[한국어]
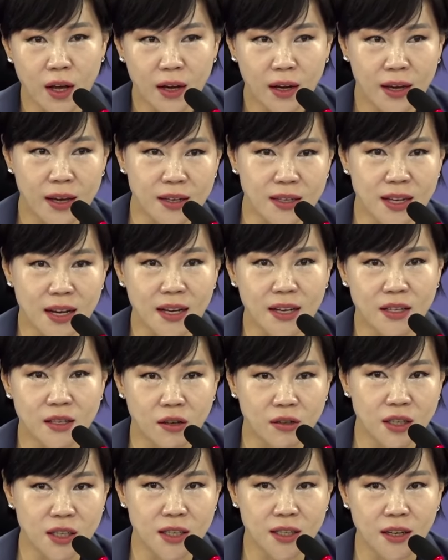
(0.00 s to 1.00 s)
굉장히
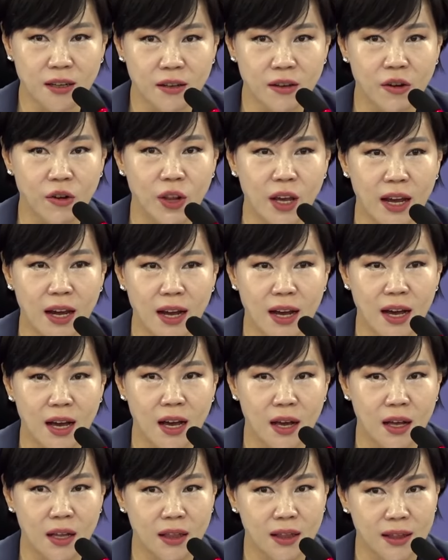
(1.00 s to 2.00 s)
정치적
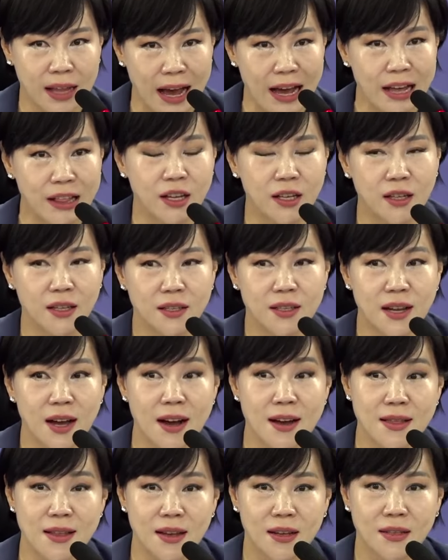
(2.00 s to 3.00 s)
견해가 나뉘는
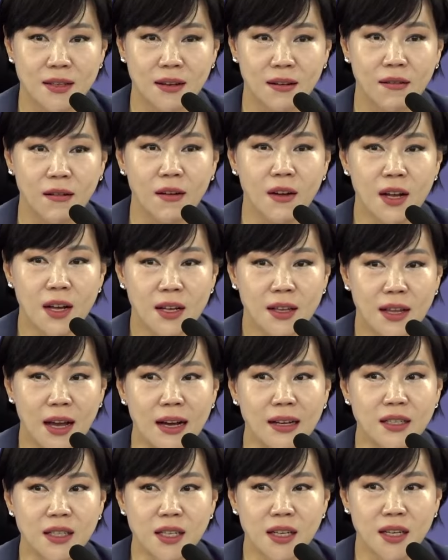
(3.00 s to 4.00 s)
사안에서
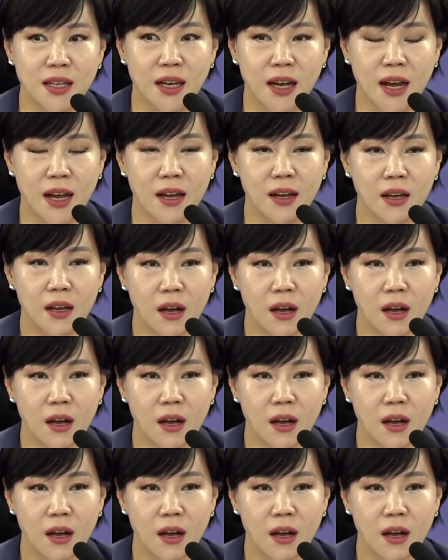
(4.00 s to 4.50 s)
당시에